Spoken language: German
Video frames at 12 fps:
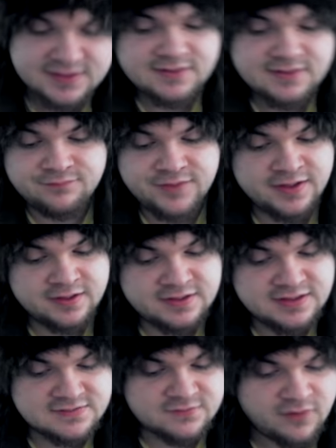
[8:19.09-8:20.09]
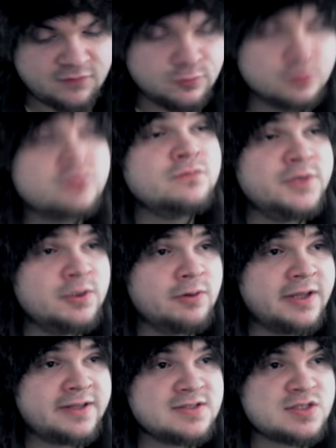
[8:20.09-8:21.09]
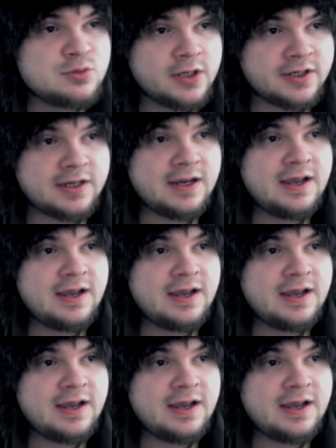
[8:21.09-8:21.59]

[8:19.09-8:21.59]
wegen diesem verfluchten violetten Zurg.